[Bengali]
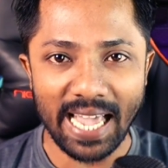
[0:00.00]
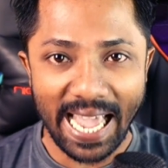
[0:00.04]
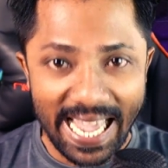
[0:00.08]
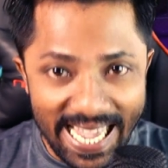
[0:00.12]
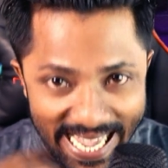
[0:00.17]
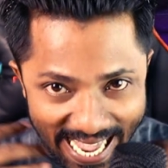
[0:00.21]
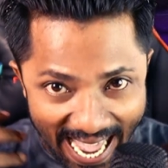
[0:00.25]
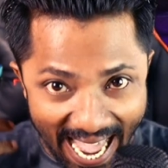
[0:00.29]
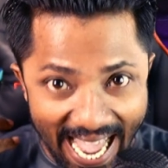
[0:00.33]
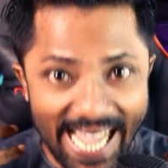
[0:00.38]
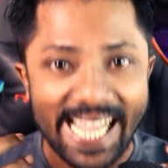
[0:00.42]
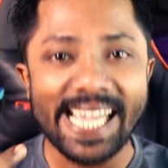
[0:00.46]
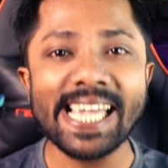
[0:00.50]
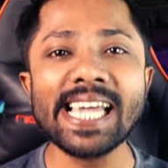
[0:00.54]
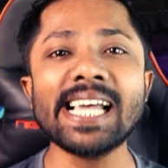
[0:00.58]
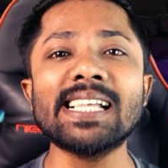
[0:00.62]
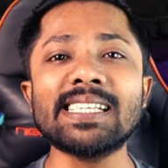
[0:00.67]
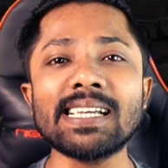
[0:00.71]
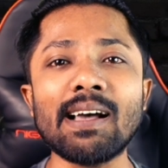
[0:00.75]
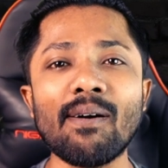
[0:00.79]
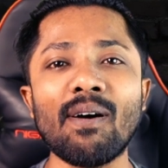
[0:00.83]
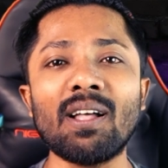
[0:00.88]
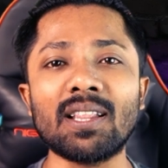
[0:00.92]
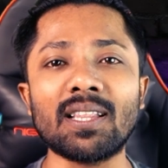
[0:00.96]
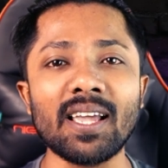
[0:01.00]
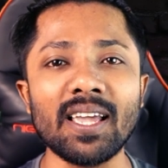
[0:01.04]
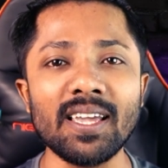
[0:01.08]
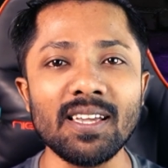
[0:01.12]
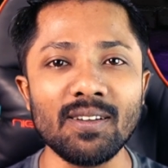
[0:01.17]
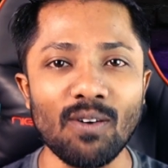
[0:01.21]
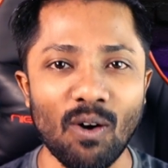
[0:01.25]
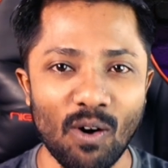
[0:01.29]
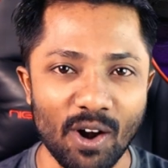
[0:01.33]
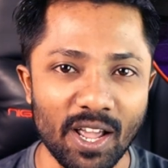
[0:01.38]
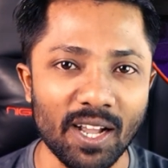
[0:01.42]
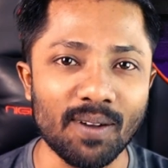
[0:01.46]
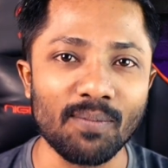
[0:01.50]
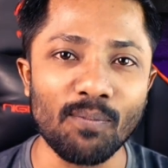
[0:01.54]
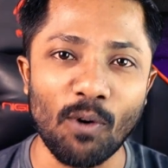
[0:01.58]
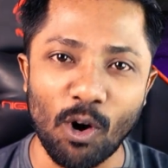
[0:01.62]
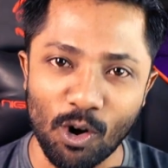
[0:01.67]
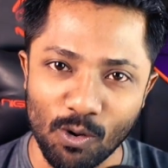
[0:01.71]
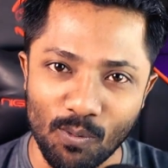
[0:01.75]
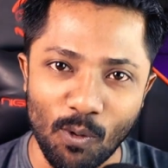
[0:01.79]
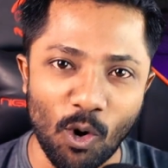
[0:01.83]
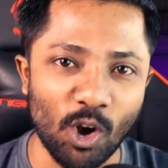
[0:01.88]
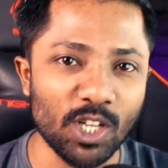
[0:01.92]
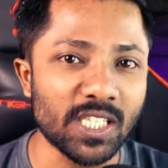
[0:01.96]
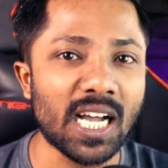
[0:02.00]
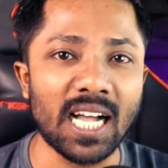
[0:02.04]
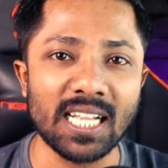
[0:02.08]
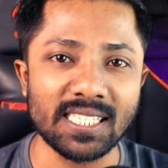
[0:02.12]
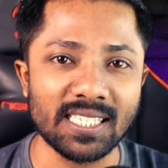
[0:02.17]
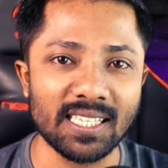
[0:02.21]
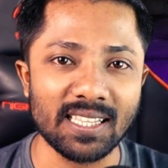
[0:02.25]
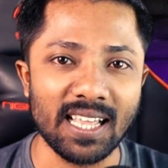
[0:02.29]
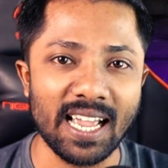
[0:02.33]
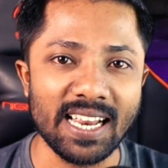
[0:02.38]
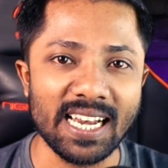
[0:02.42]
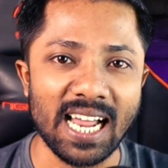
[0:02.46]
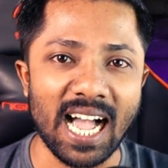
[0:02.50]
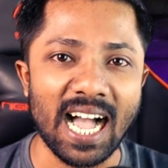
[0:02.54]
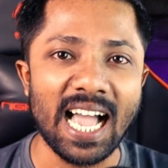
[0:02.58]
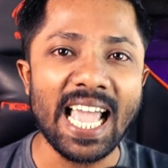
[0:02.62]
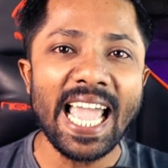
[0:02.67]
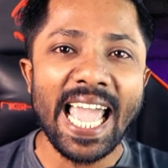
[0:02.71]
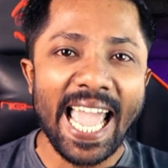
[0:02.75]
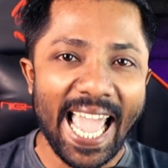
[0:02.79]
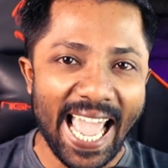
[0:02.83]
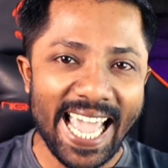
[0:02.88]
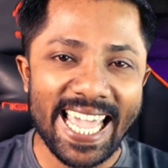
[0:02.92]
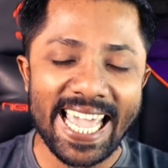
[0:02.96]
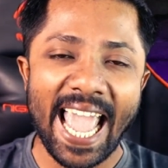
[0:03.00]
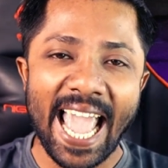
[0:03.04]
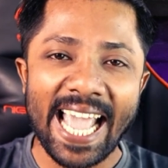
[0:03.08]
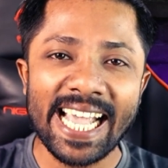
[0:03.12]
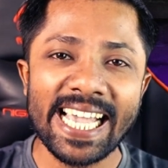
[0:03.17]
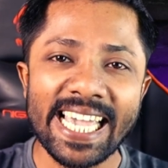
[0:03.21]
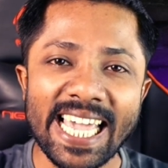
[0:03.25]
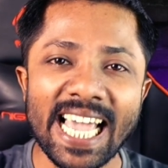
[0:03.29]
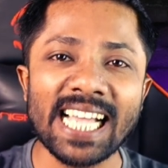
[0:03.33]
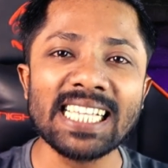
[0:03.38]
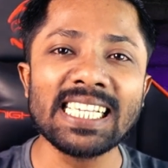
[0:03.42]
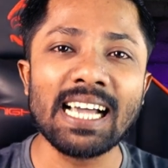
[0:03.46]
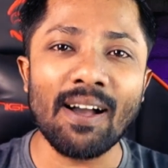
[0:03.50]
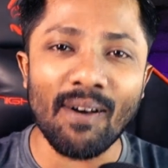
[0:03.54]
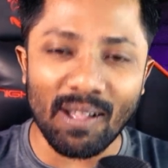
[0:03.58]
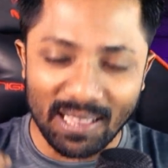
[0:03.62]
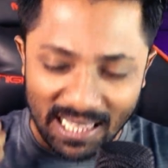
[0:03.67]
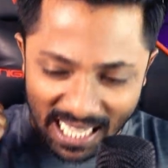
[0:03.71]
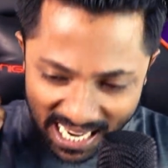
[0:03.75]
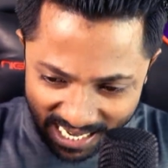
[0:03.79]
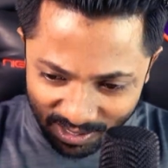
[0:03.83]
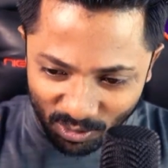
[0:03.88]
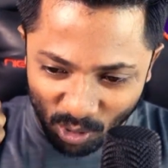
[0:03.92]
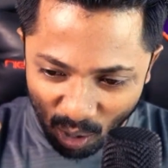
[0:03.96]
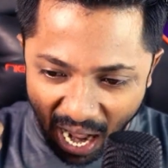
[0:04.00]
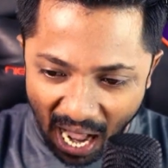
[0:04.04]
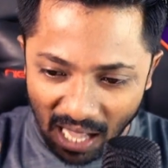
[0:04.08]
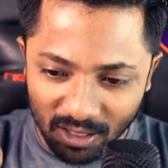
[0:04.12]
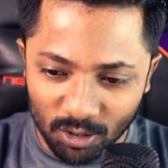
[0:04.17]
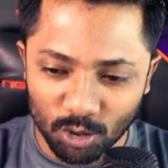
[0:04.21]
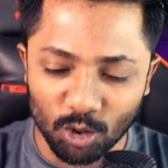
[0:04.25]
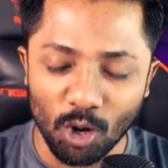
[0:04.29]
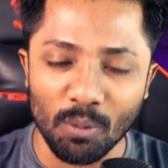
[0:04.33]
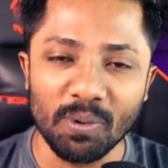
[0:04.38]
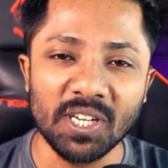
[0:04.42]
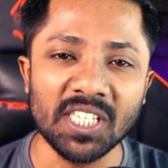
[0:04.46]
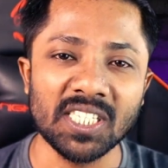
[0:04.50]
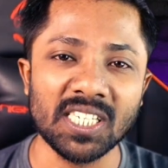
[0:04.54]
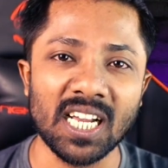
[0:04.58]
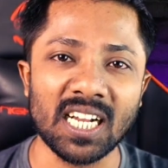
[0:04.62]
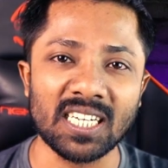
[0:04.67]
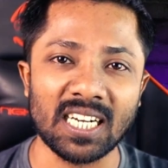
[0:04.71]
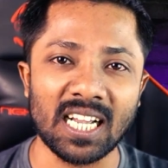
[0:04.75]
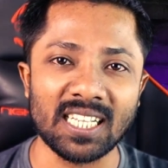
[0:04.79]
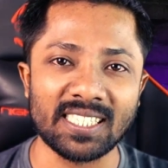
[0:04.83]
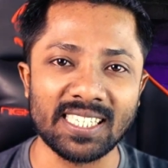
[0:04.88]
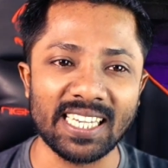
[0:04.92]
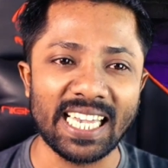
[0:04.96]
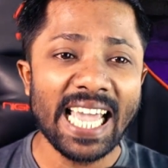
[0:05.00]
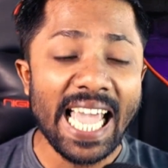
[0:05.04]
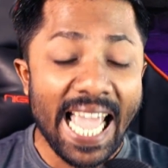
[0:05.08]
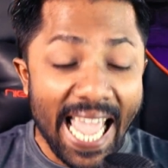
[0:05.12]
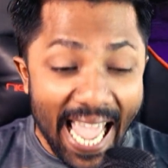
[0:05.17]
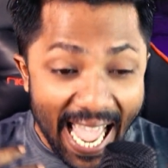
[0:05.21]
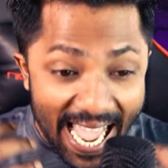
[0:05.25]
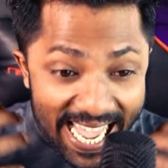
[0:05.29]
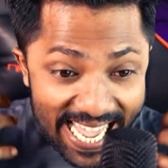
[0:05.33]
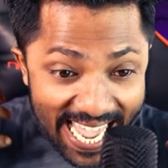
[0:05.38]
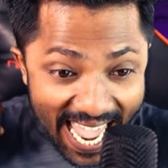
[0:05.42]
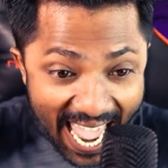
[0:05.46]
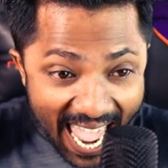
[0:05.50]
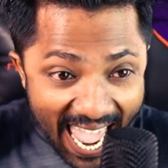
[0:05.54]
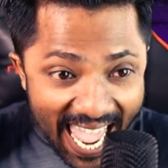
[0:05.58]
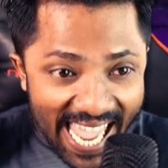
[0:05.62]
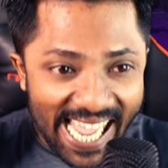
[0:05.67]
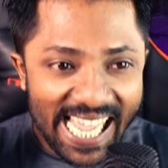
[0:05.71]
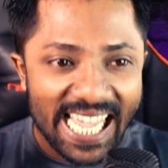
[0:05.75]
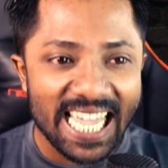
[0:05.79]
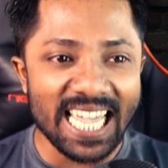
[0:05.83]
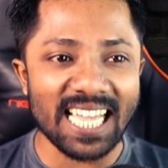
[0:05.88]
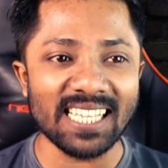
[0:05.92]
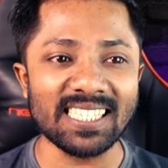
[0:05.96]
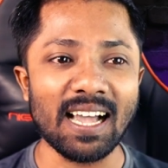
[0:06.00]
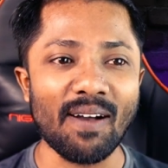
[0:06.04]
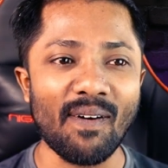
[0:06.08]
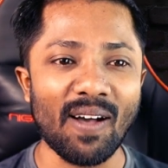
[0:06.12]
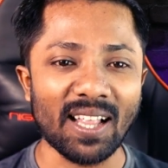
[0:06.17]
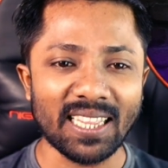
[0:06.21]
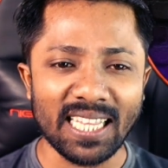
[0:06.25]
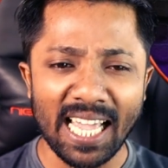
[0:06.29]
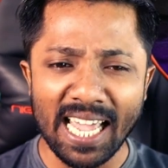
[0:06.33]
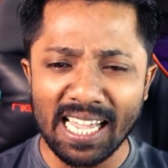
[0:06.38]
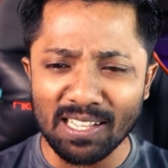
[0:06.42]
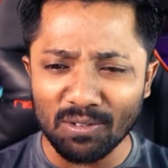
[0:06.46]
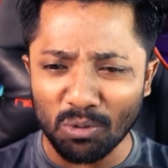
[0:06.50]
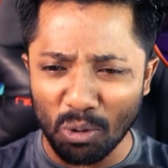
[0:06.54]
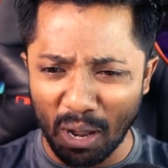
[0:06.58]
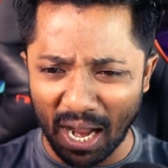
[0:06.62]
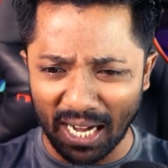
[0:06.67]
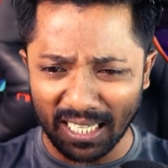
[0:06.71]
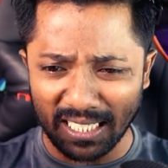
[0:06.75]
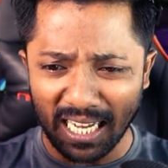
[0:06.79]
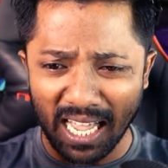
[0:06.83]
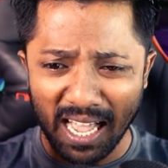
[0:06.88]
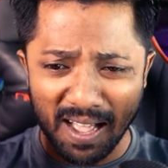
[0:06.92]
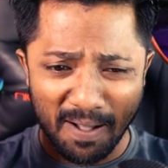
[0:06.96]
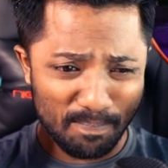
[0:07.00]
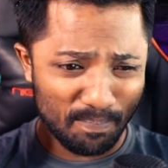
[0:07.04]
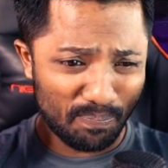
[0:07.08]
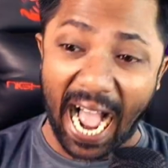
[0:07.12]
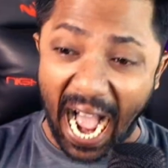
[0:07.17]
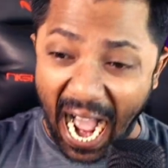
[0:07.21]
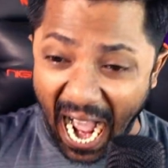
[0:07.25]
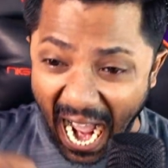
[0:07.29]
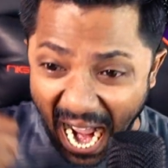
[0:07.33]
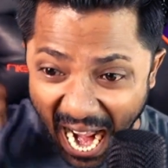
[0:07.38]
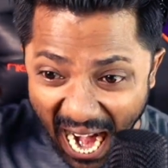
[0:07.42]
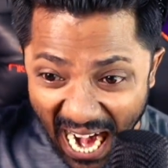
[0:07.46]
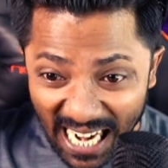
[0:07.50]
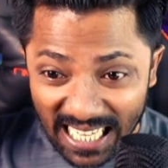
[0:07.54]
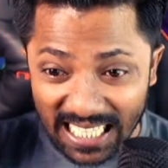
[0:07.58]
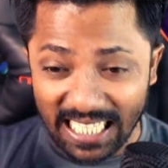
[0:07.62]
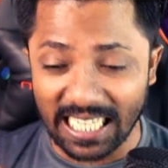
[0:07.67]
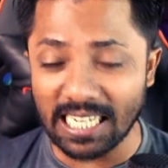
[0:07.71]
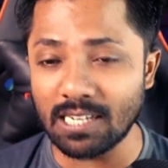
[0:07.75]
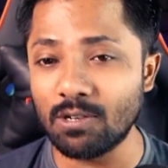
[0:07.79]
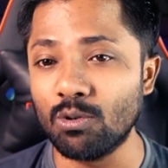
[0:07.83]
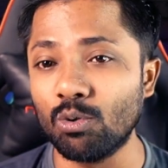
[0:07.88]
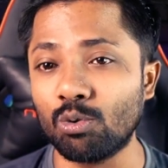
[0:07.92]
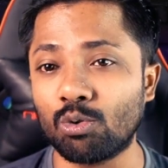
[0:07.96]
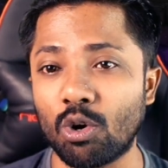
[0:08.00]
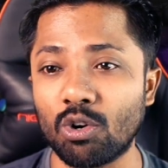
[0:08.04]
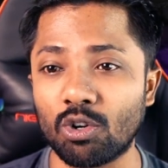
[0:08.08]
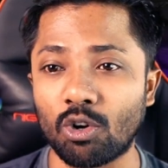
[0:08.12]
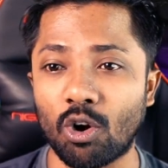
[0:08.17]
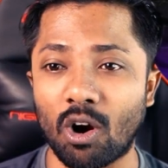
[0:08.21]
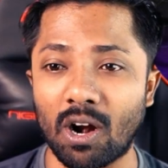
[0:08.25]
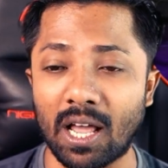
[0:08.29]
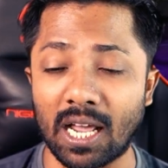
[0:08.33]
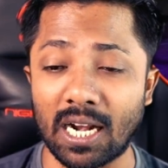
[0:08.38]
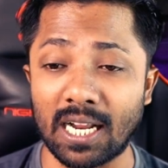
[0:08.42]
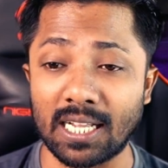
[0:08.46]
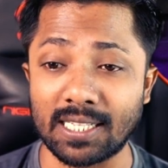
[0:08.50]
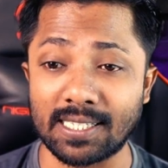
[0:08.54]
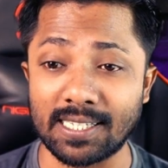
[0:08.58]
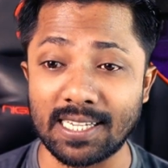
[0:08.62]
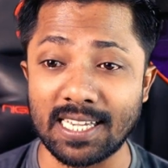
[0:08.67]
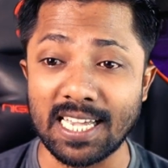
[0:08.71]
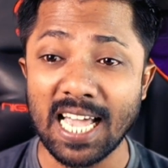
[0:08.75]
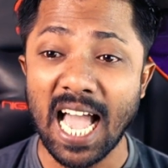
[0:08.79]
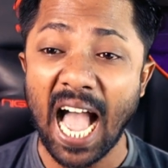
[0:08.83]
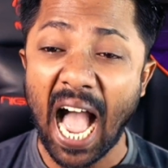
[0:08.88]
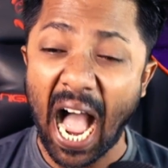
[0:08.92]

এই এগিয়ে যাওয়াতেই অনেক বড় মজা আছে তাই না এই এগিয়ে যাওয়াতেই তো আত্মবিশ্বাস আছে এই এগিয়ে যাওয়াতেই তো একটা আর কি নূতন করার আছে